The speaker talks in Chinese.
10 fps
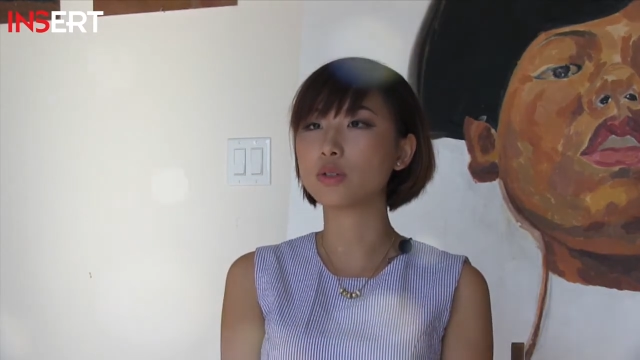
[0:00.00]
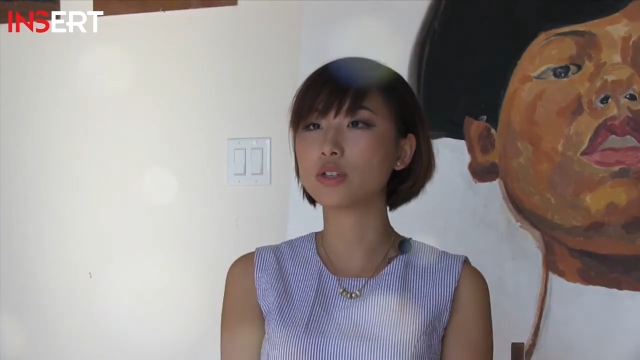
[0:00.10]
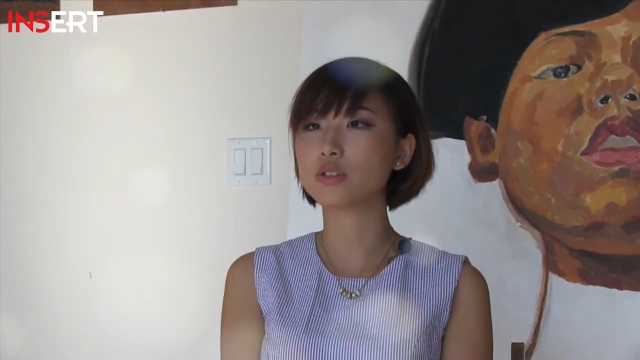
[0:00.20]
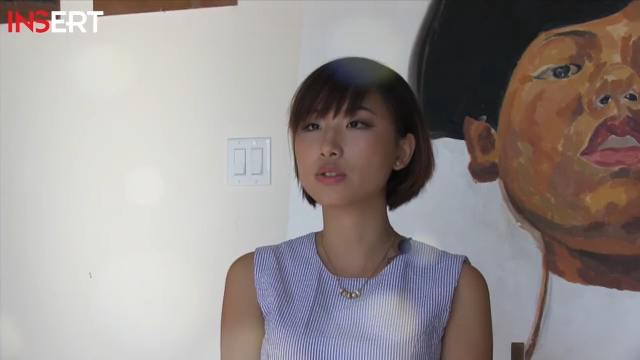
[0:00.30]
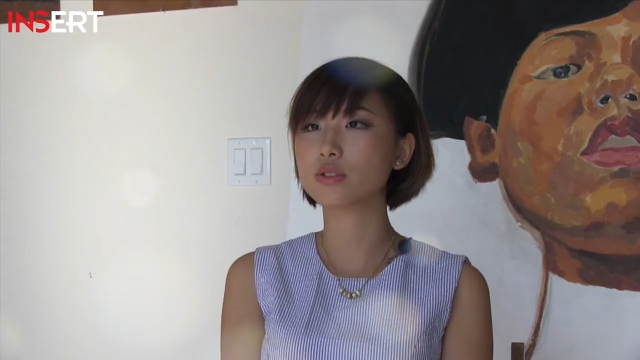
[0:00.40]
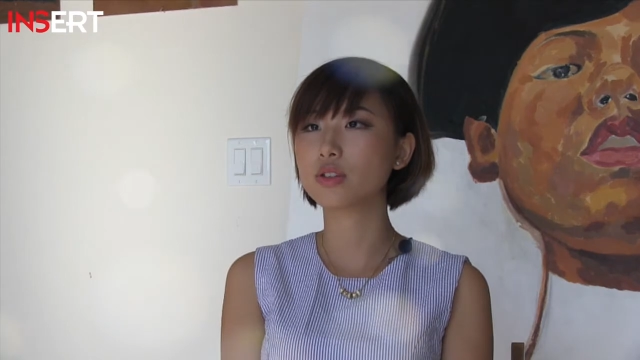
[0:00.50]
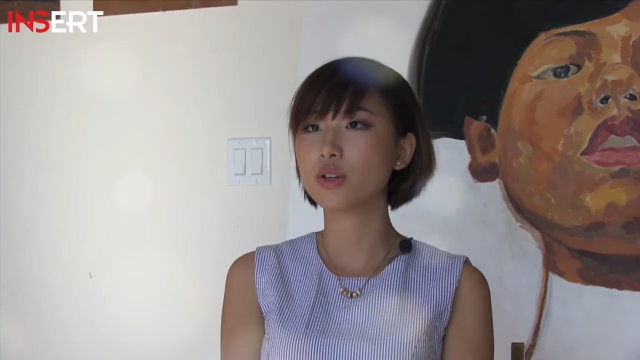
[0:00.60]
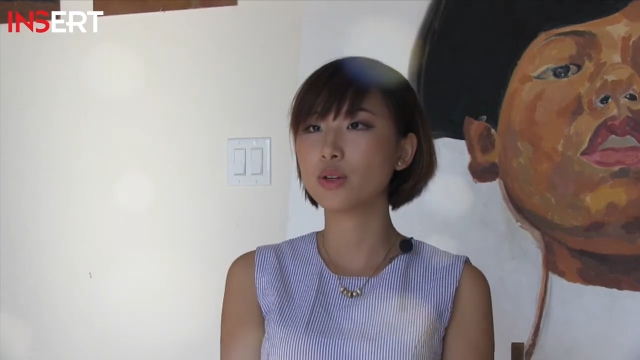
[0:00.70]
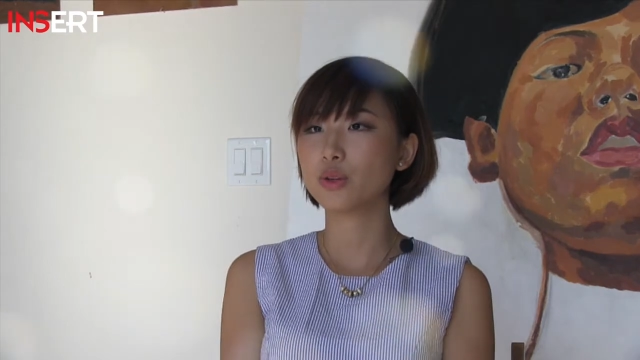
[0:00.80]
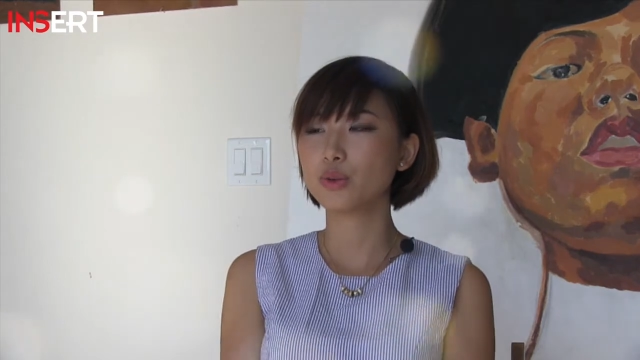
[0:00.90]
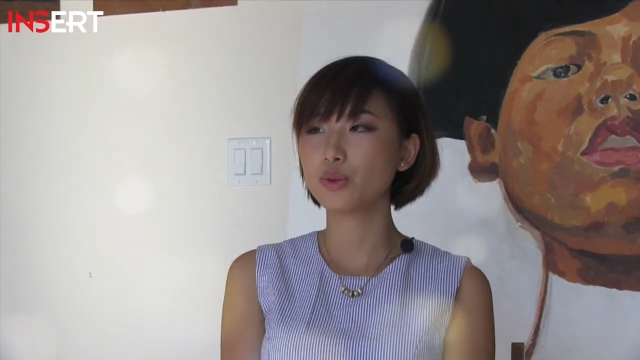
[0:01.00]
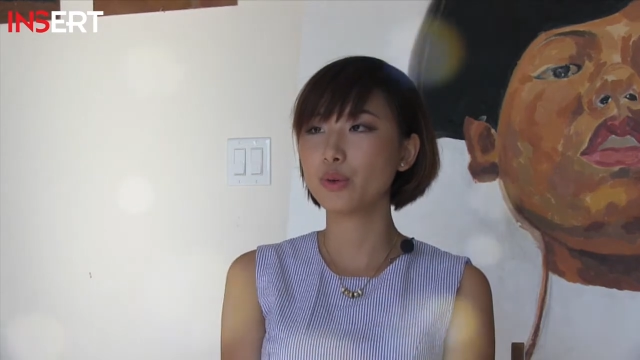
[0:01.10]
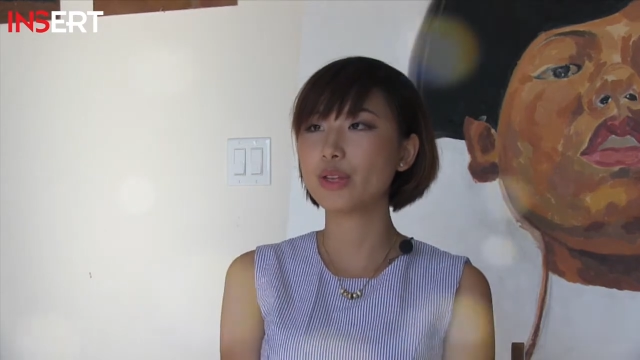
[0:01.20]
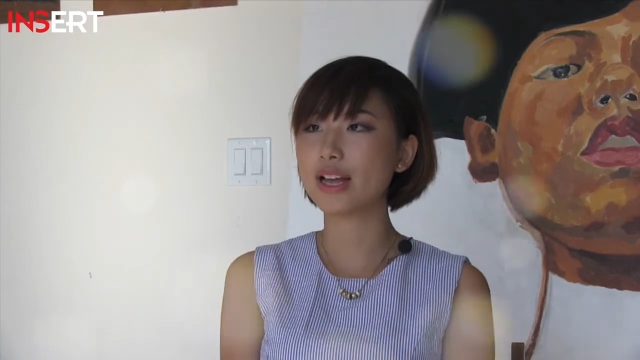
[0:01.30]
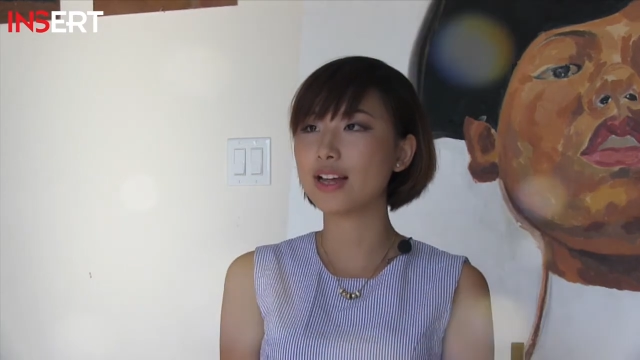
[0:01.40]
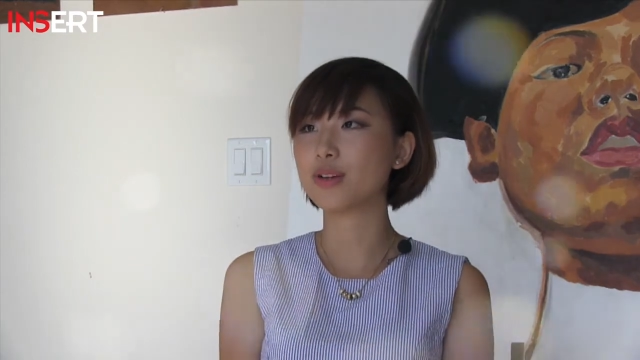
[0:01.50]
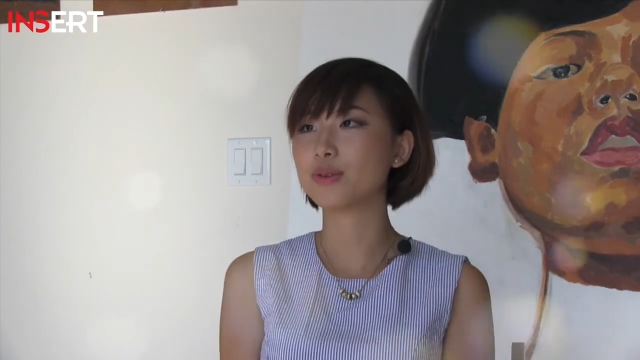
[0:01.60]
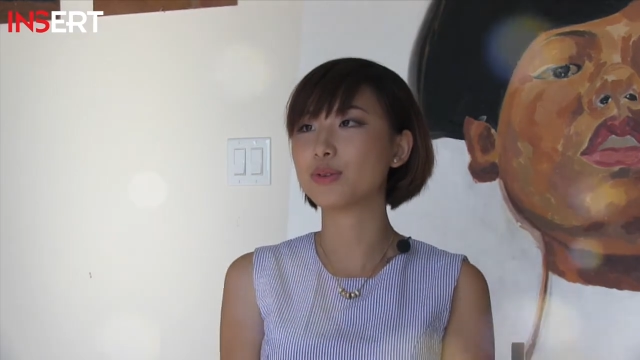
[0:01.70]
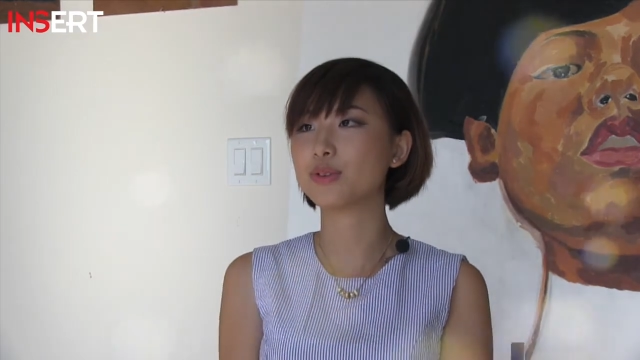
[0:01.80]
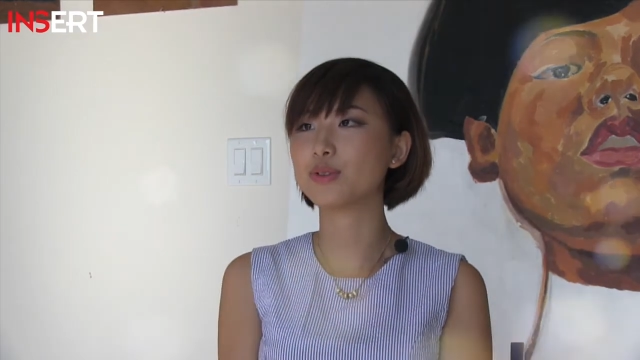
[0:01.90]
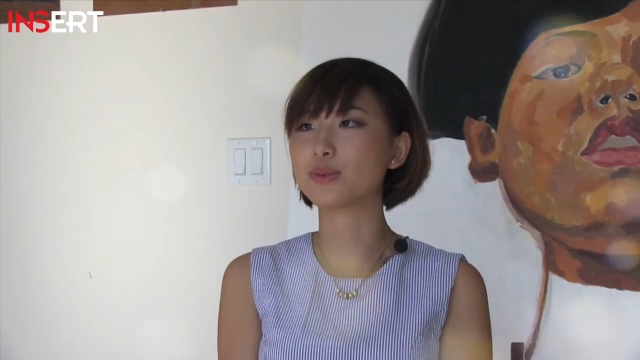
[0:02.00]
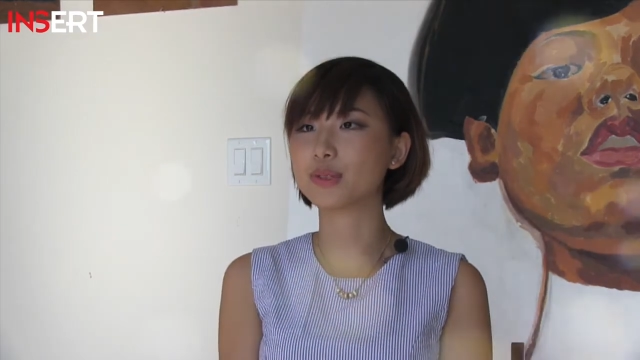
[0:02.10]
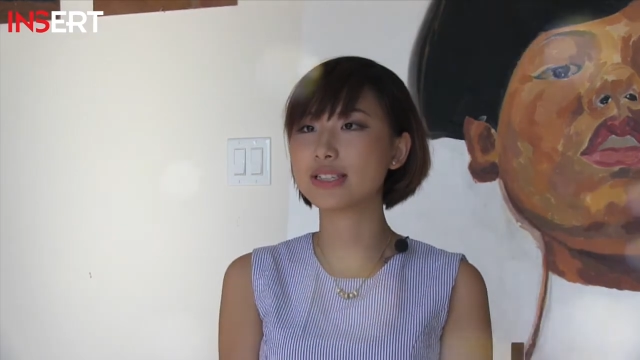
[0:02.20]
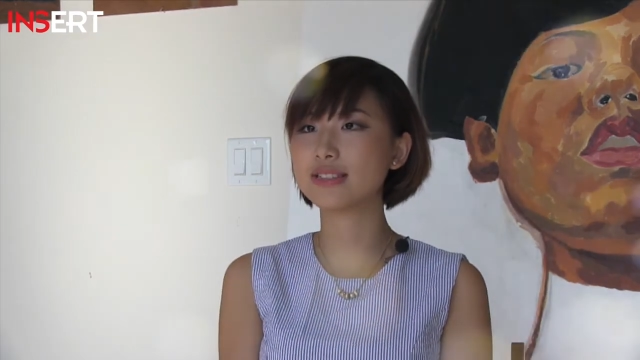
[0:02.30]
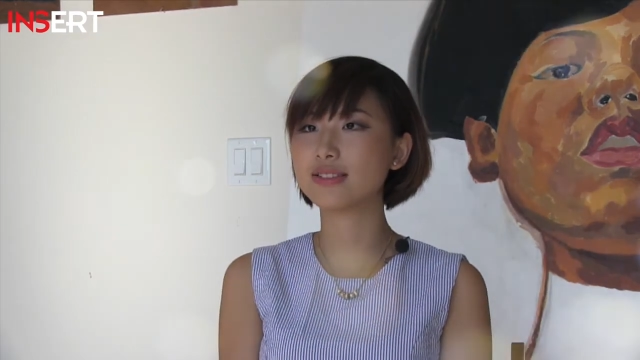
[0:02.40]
像。 对于他来说，这种